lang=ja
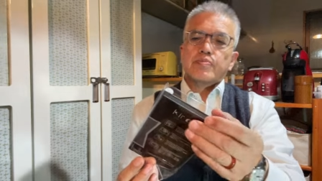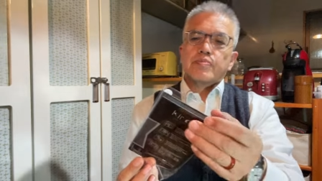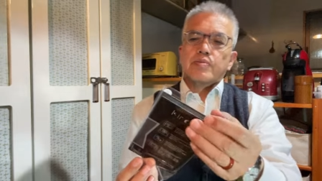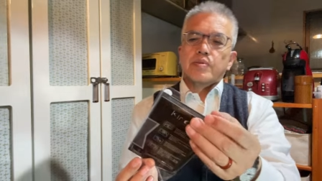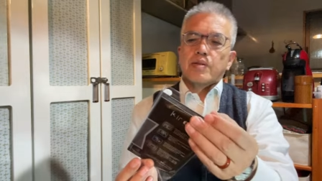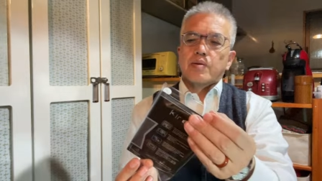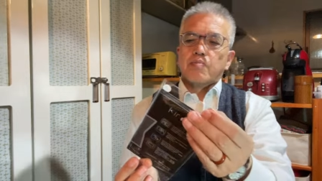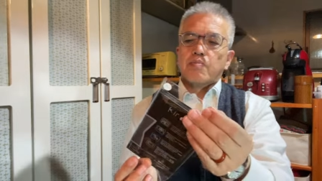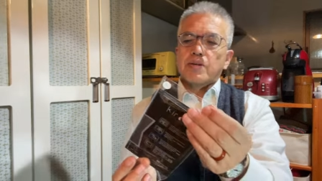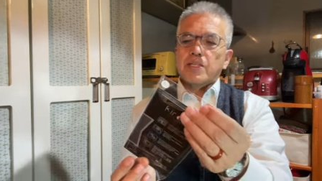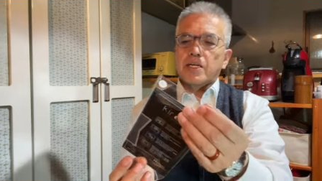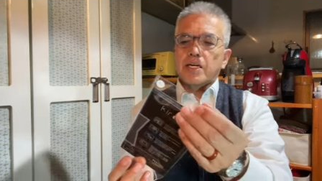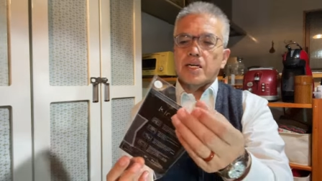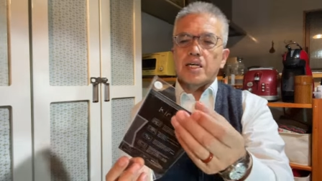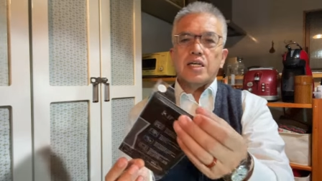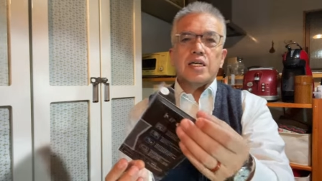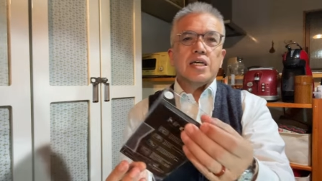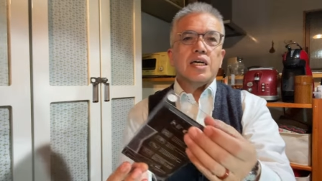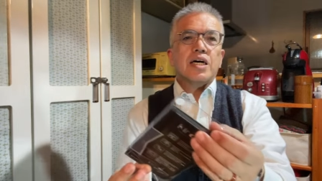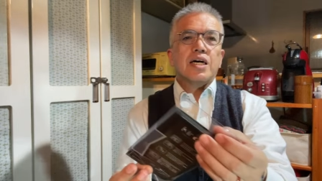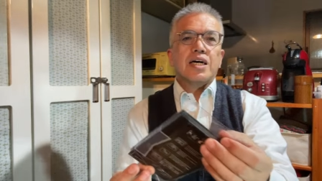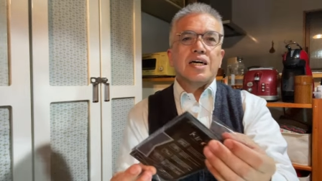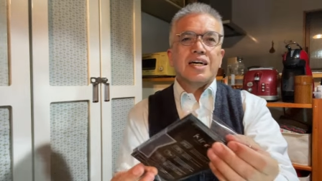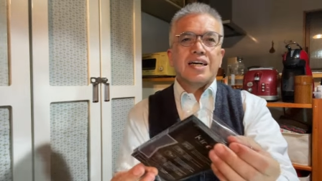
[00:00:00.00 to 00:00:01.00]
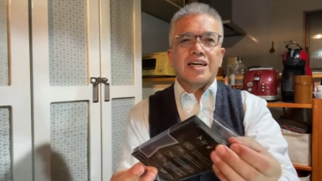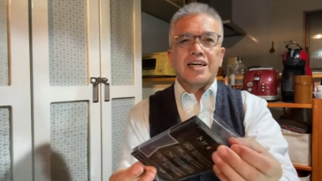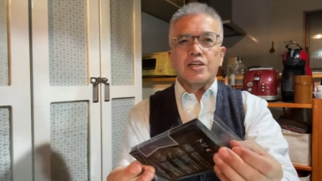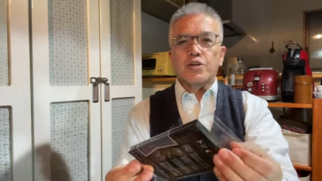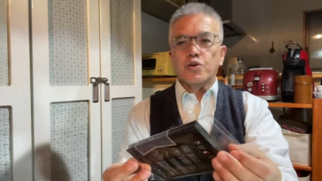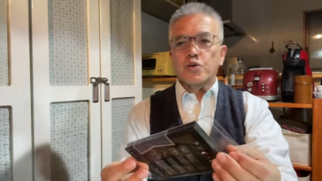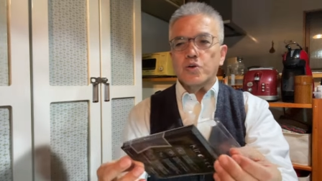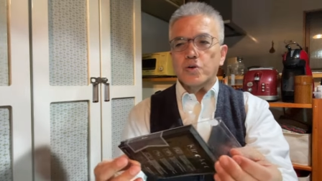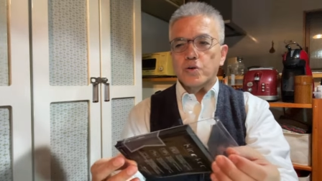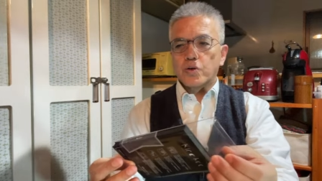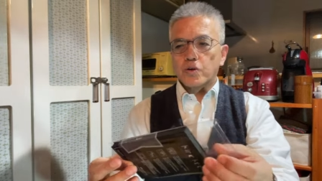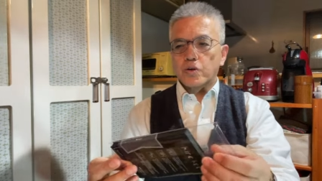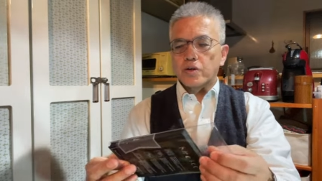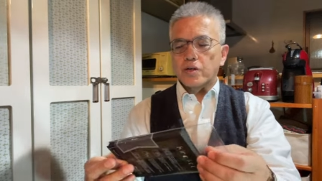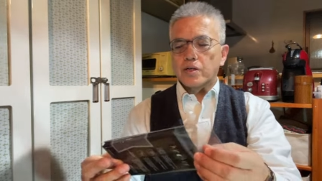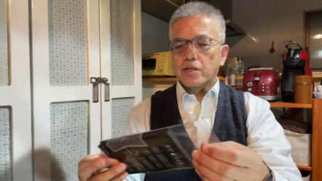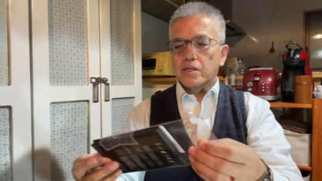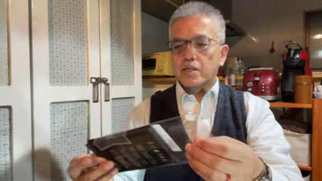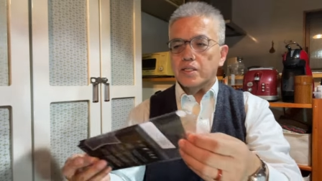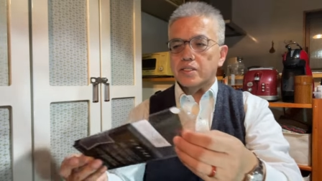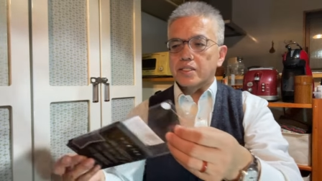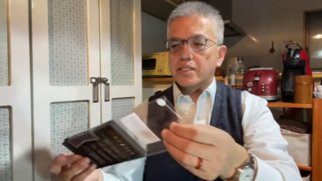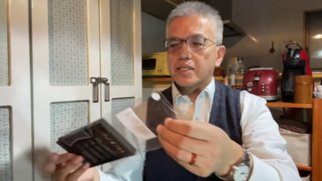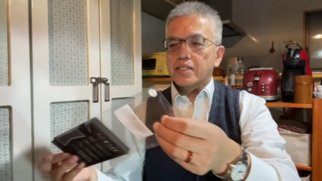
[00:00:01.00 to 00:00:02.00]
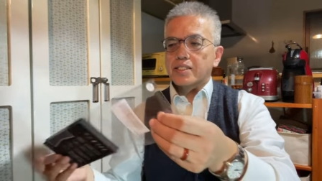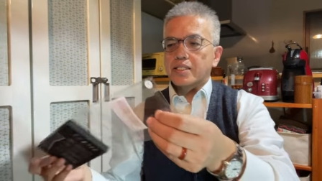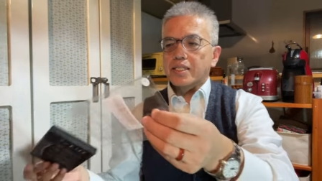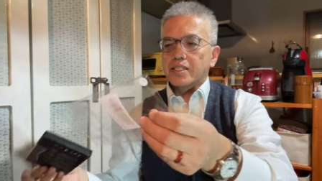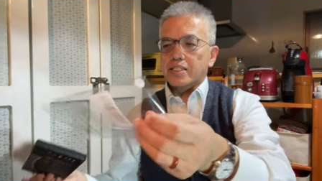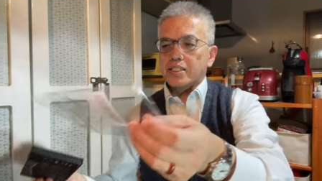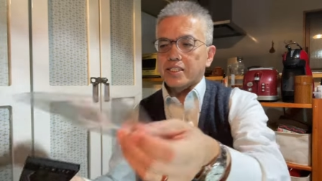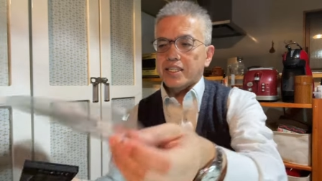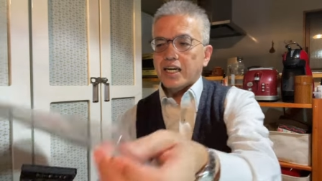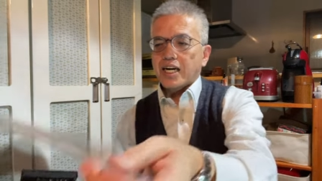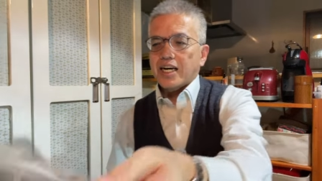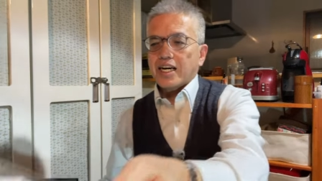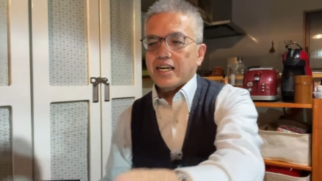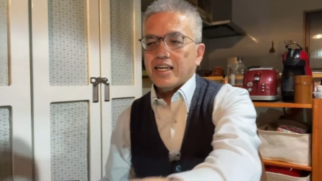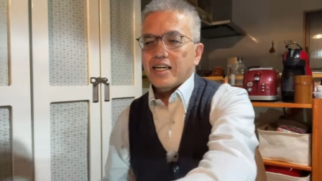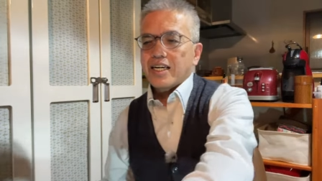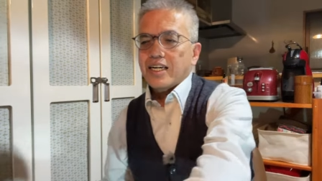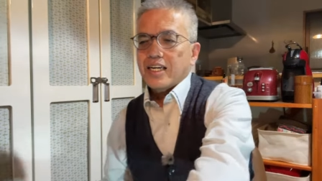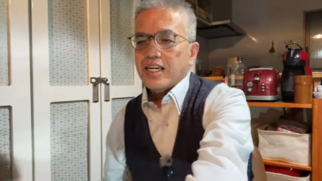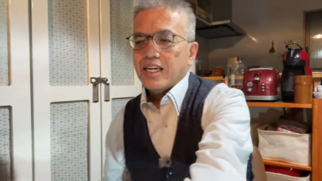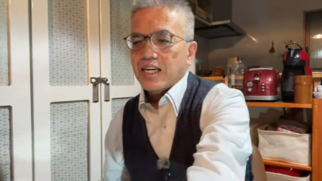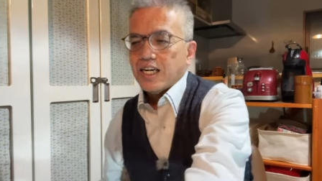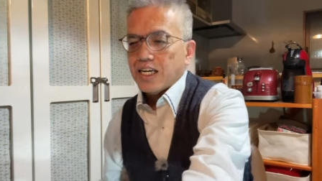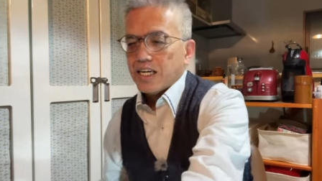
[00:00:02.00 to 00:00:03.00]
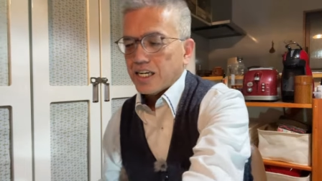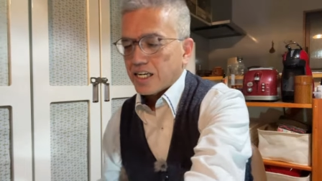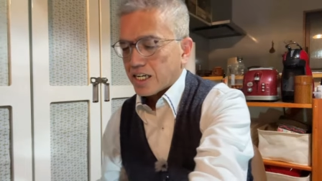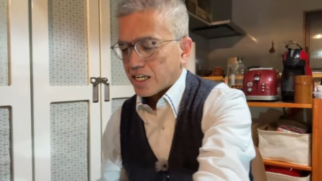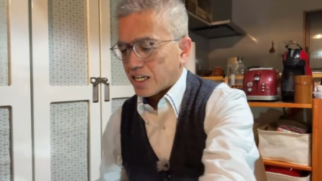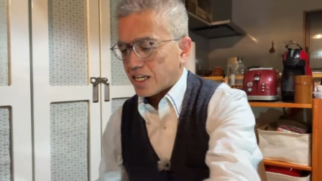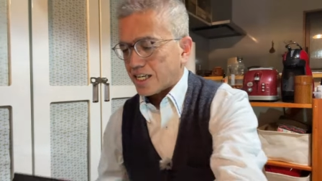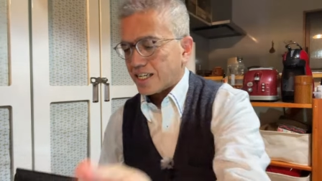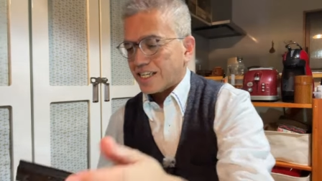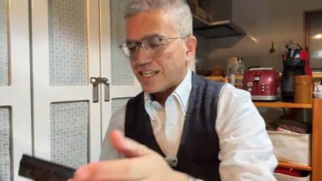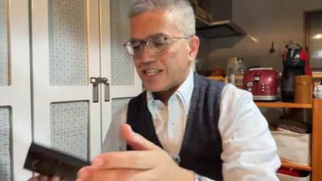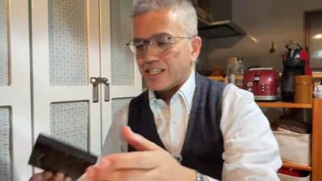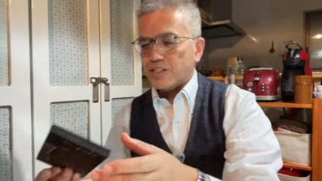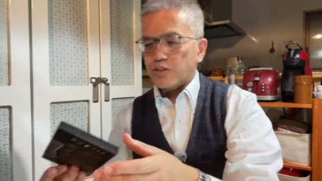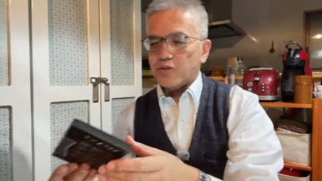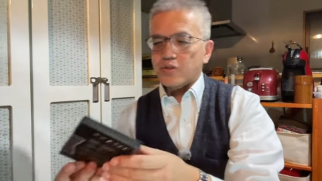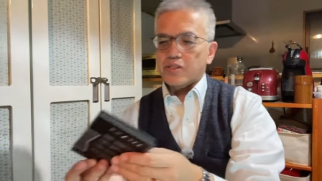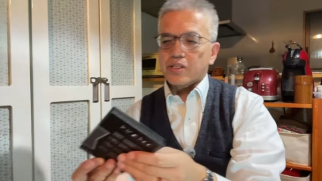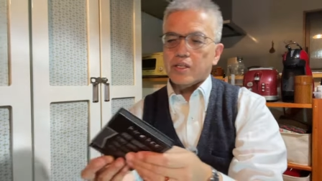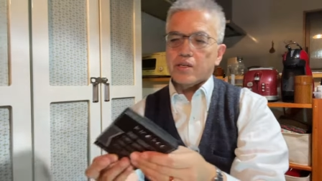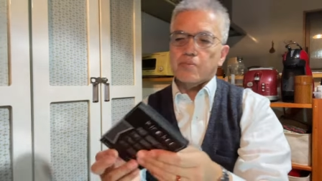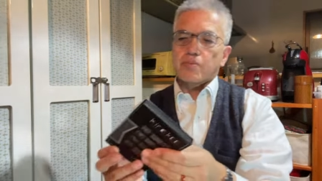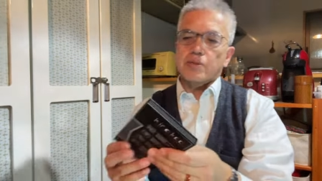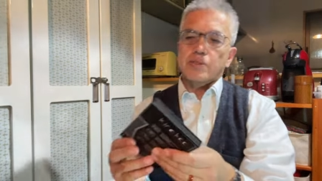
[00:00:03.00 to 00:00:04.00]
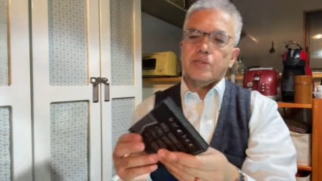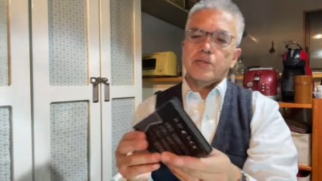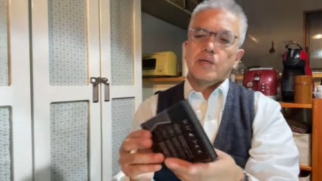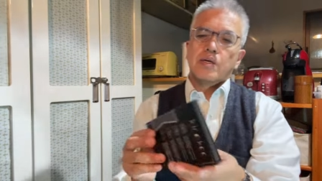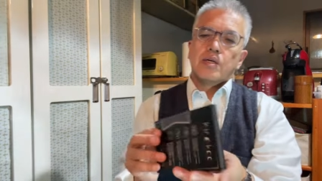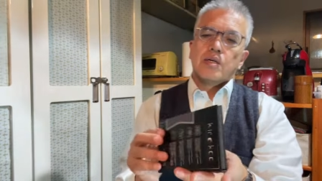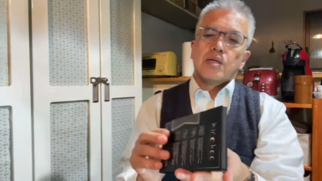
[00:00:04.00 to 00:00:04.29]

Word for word: まあ、なかなかあの親切なあ書き方をしてあります